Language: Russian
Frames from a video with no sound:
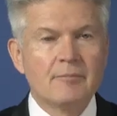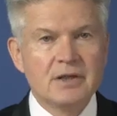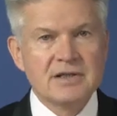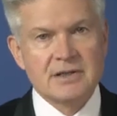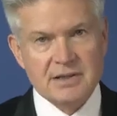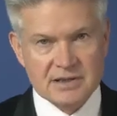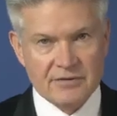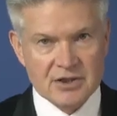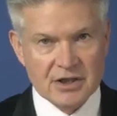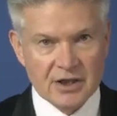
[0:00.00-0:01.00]
Близится к
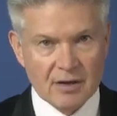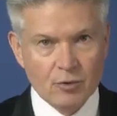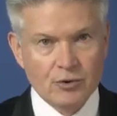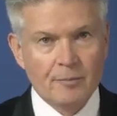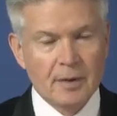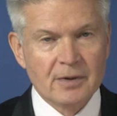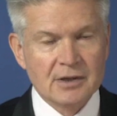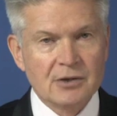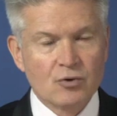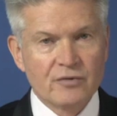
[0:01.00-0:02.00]
завершению работы по
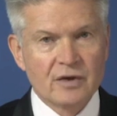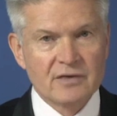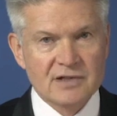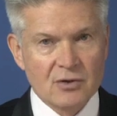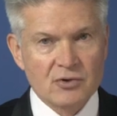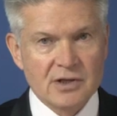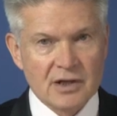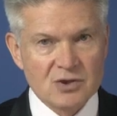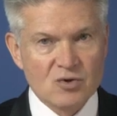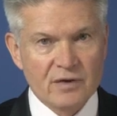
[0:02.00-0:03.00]
подготовке
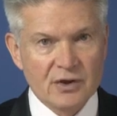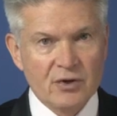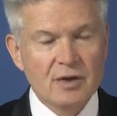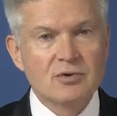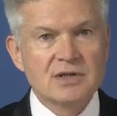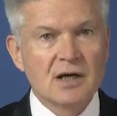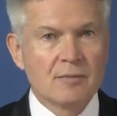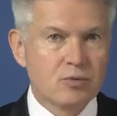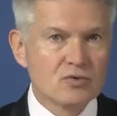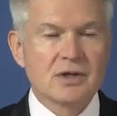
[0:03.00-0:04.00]
высокоскоростного юнибуса
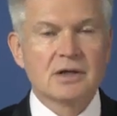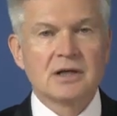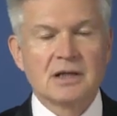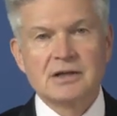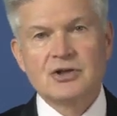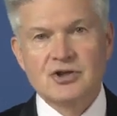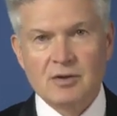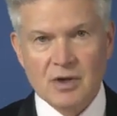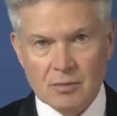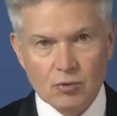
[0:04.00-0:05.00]
к
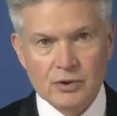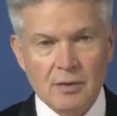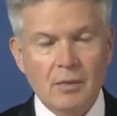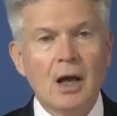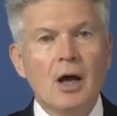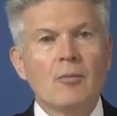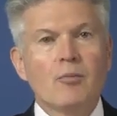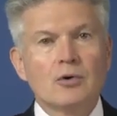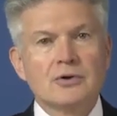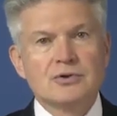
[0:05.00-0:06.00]
пусконаладочным работам.
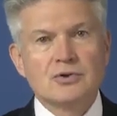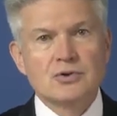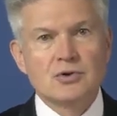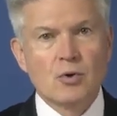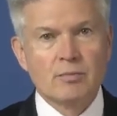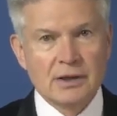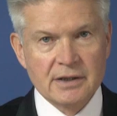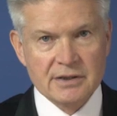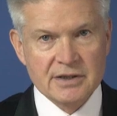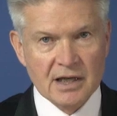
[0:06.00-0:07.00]
Полностью
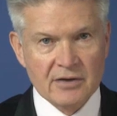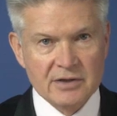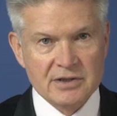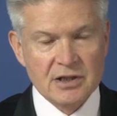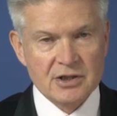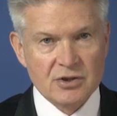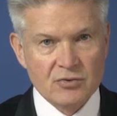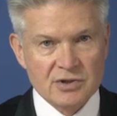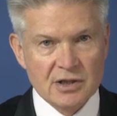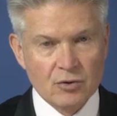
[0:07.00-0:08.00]
собранные тяговые тележки
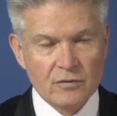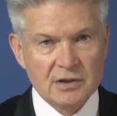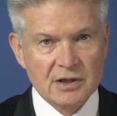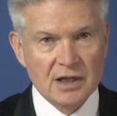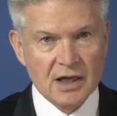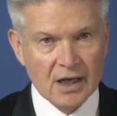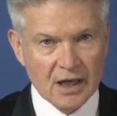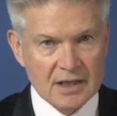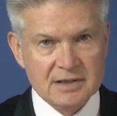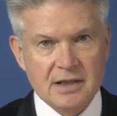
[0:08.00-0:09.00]
установлены на
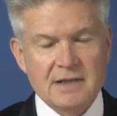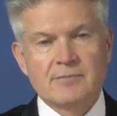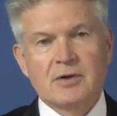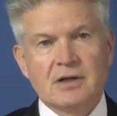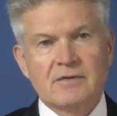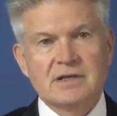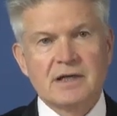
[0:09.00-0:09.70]
каркас транспортного